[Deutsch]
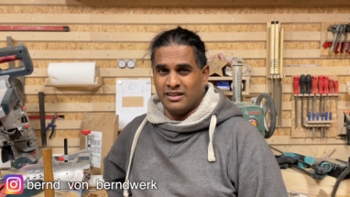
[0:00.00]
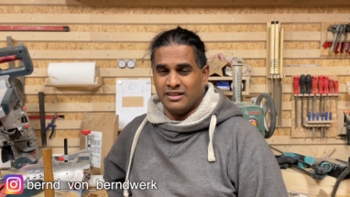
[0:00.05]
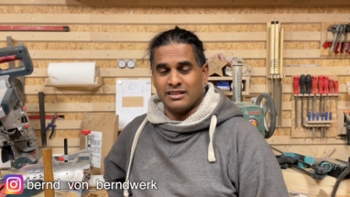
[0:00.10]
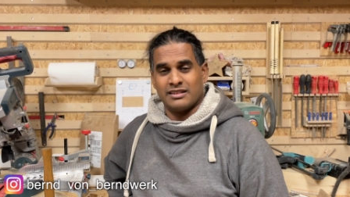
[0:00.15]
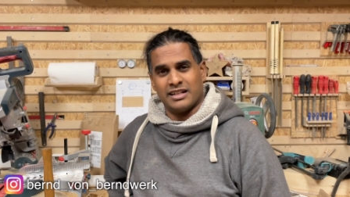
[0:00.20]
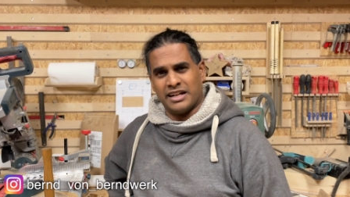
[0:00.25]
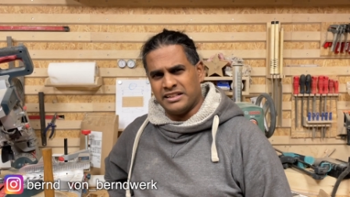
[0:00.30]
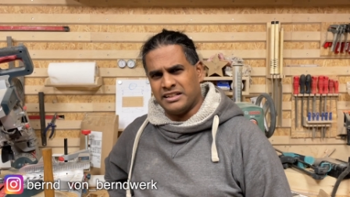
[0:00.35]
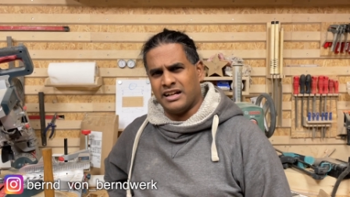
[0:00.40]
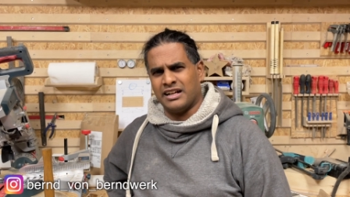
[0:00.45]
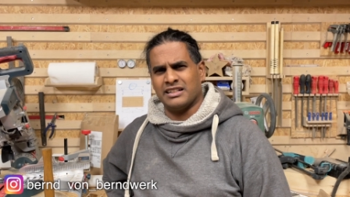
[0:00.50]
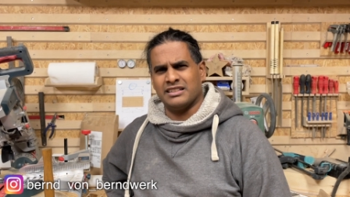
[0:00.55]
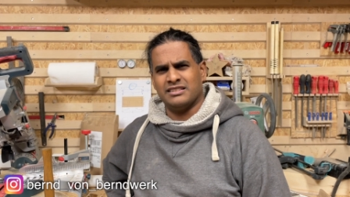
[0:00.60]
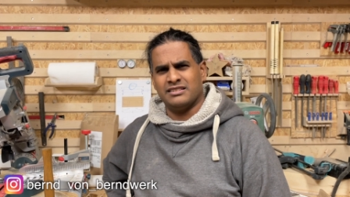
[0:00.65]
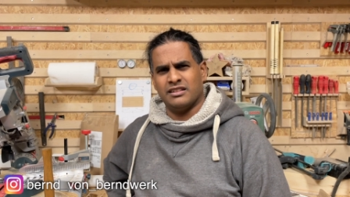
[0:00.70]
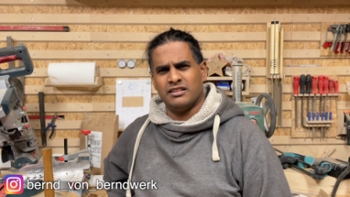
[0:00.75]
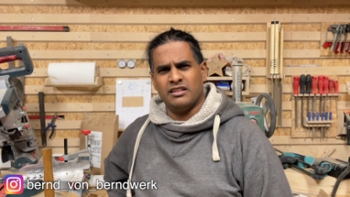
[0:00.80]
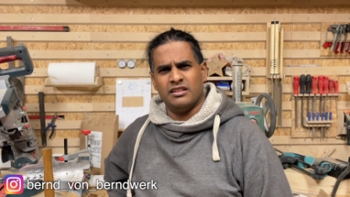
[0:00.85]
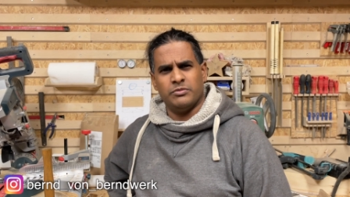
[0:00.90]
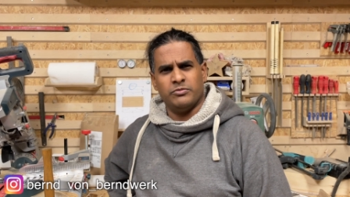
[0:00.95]
Keine Angst,
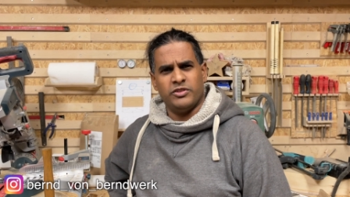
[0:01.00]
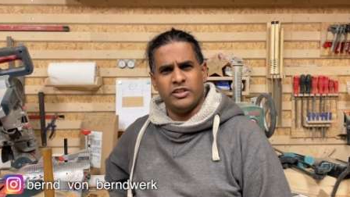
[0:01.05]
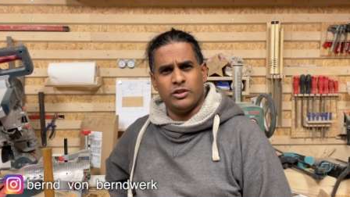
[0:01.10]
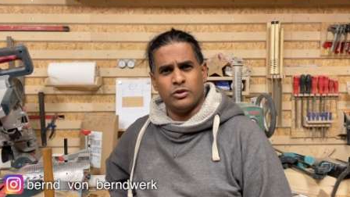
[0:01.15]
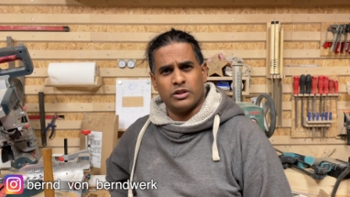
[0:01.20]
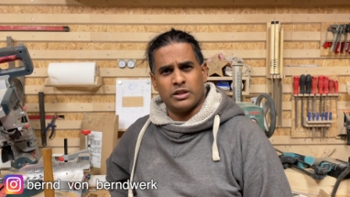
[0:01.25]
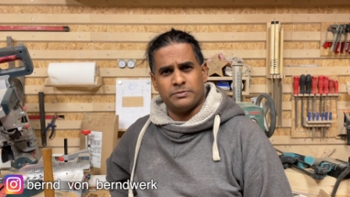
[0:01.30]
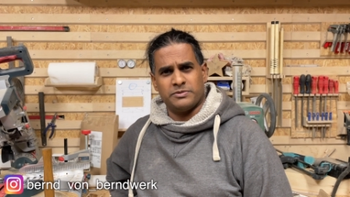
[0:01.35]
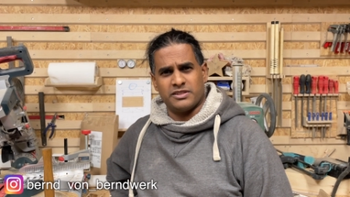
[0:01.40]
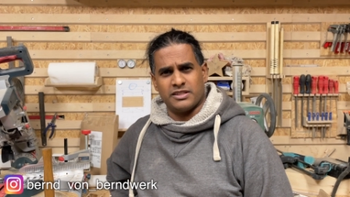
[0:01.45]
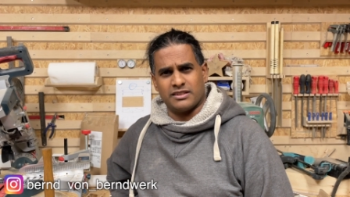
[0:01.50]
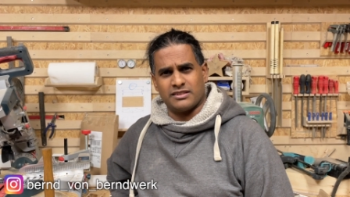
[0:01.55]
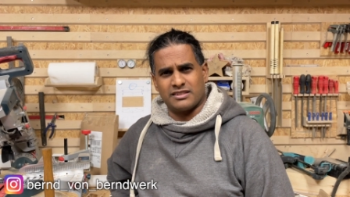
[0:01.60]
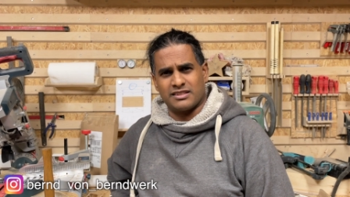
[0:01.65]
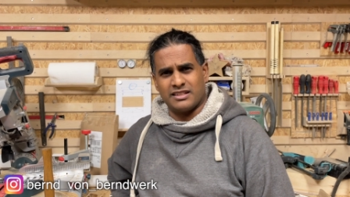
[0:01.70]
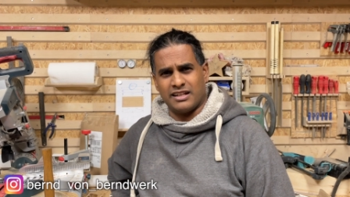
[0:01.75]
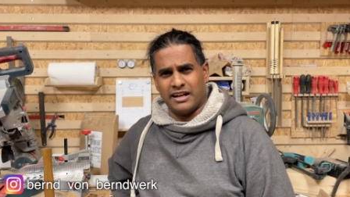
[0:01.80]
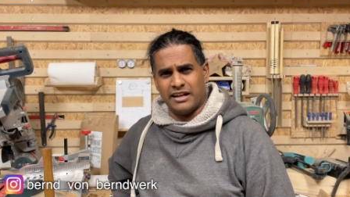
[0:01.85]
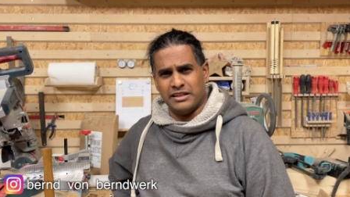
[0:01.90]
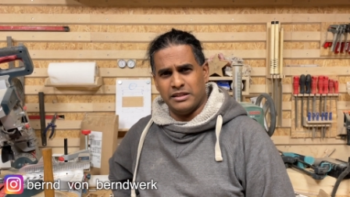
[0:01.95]
in diesem Video gibt's jetzt
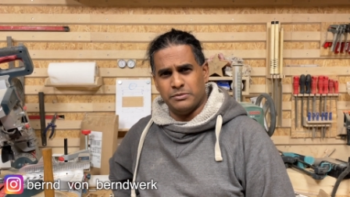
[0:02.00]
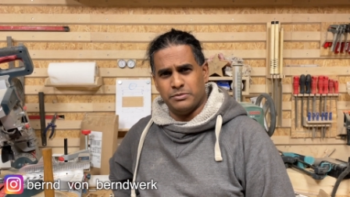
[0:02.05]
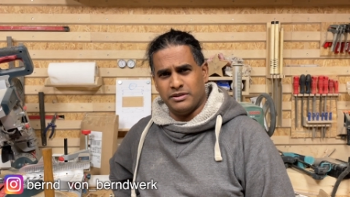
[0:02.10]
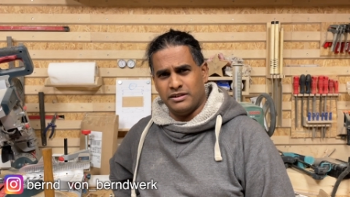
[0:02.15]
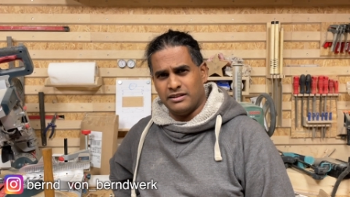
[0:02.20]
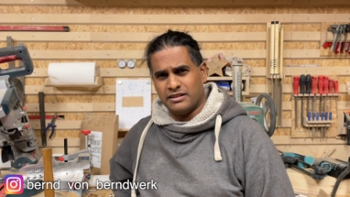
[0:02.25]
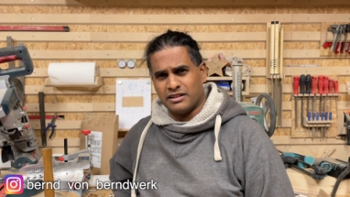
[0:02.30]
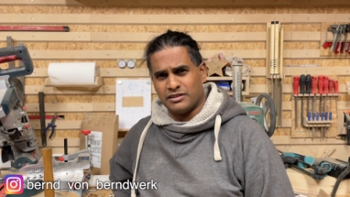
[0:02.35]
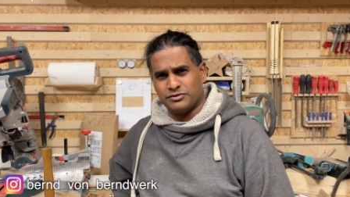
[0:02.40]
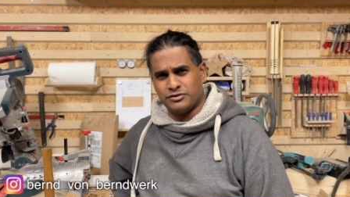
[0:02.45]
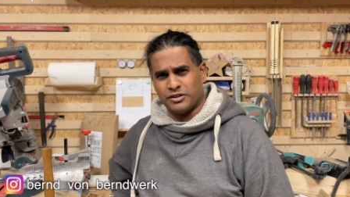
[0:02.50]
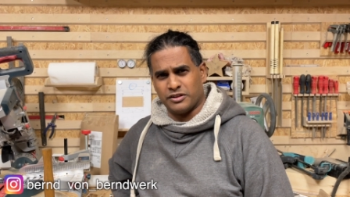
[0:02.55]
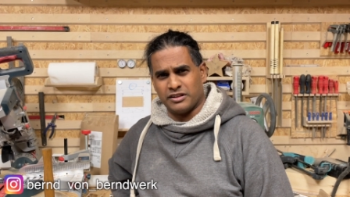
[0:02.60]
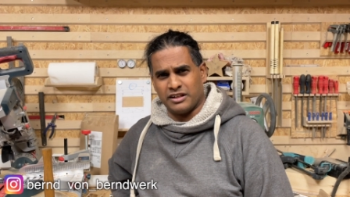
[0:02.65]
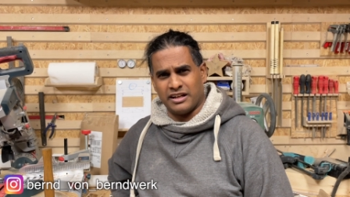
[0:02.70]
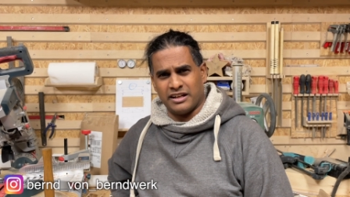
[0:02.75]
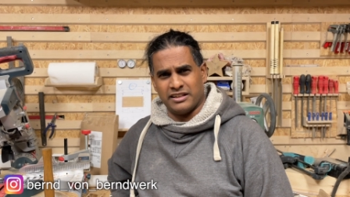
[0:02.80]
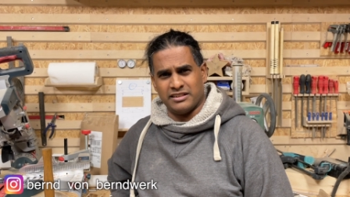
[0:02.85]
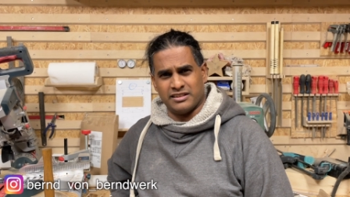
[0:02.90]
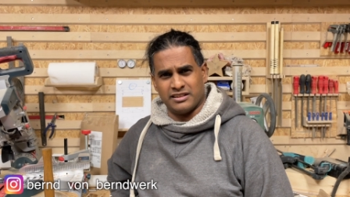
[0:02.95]
keine Bilder von
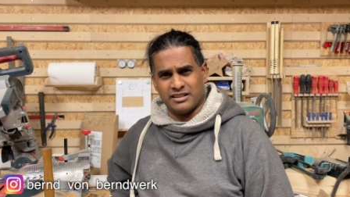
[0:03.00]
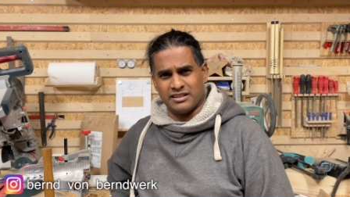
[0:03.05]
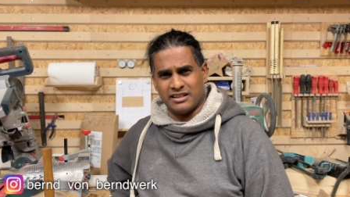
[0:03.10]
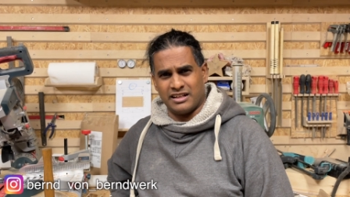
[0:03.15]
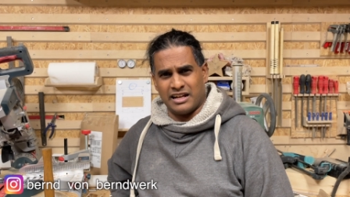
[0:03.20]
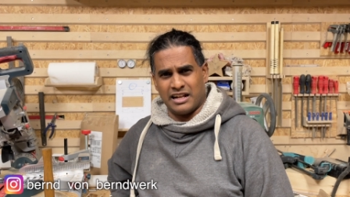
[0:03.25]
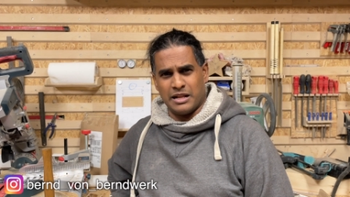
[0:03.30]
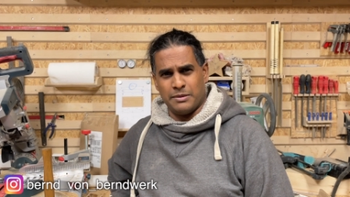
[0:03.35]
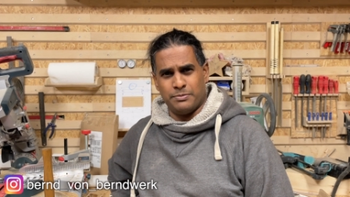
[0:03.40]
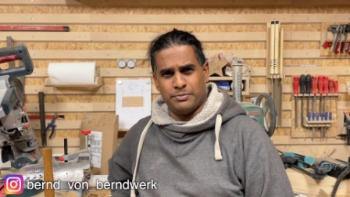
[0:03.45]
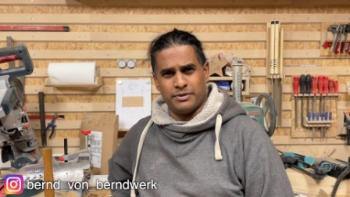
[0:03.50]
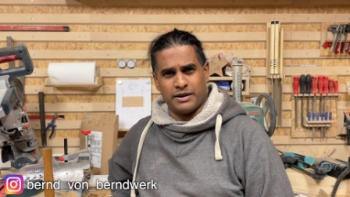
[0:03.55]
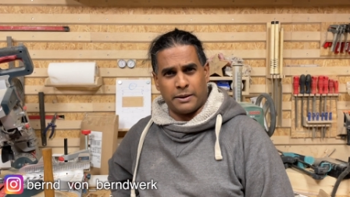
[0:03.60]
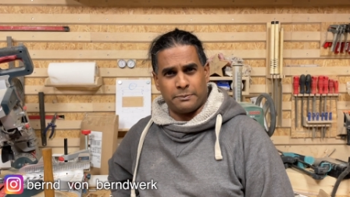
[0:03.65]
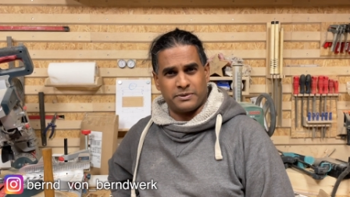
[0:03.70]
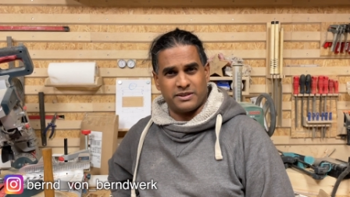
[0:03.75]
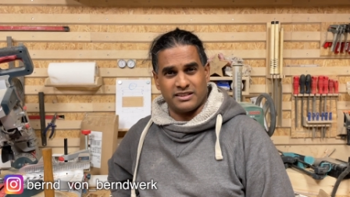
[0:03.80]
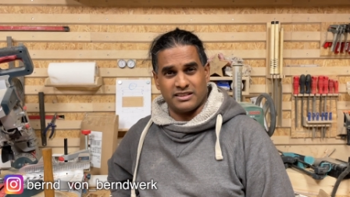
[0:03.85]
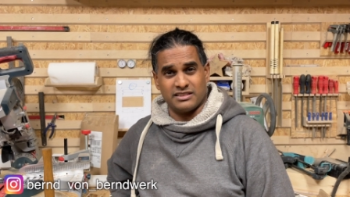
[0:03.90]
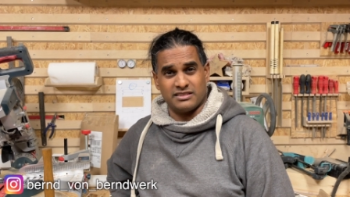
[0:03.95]
einer halb
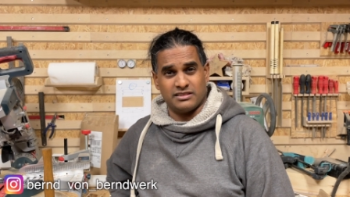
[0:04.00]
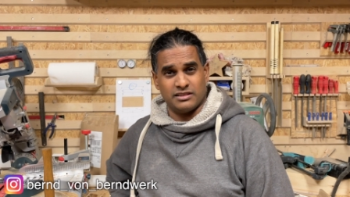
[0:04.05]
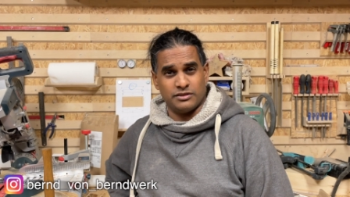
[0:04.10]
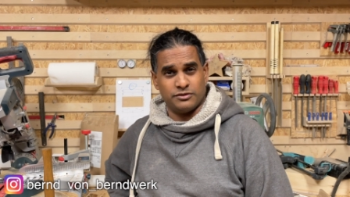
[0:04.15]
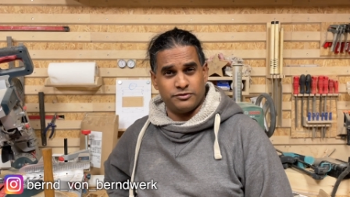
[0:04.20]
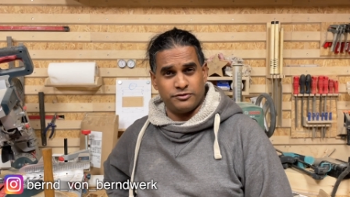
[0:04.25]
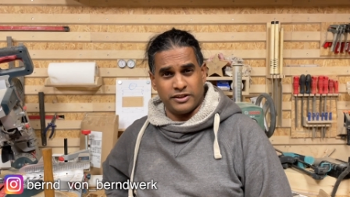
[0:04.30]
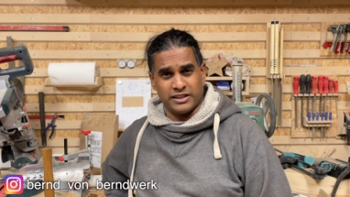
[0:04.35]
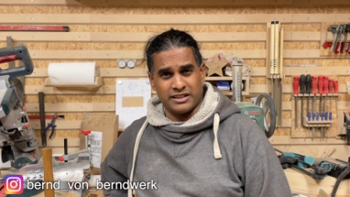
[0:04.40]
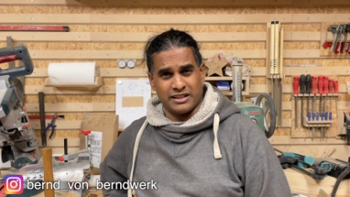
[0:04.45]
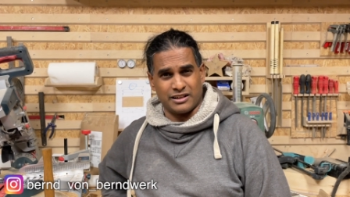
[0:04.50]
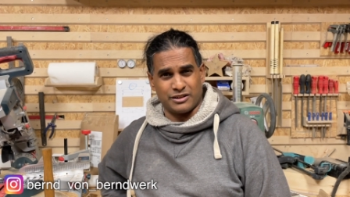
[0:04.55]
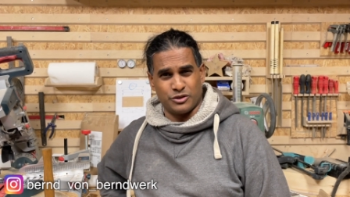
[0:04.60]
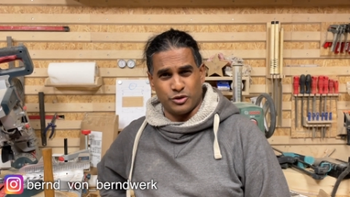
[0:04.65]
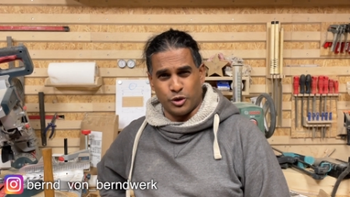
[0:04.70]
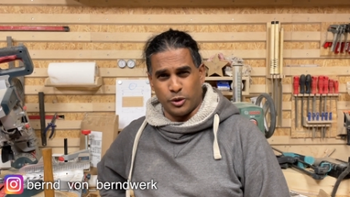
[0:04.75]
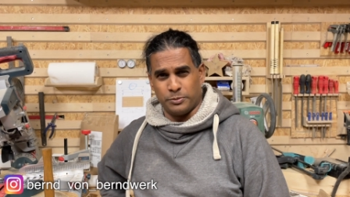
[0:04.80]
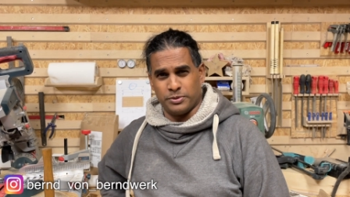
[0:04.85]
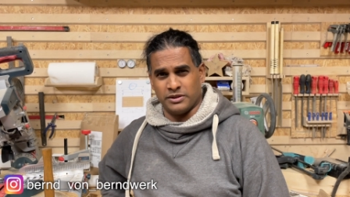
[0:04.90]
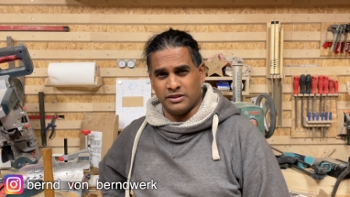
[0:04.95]
abgerissenen
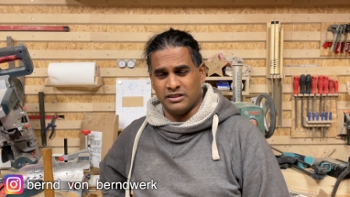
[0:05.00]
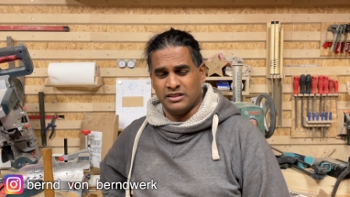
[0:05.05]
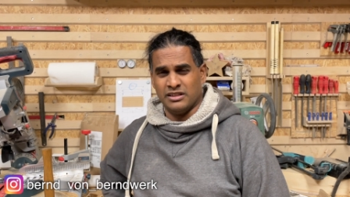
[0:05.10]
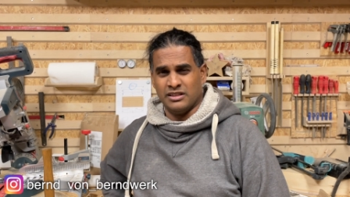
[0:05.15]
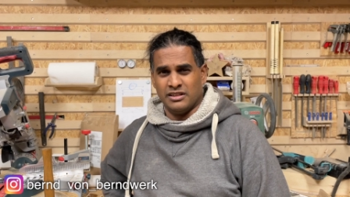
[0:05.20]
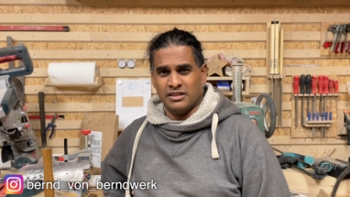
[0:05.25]
Fingerkuppe,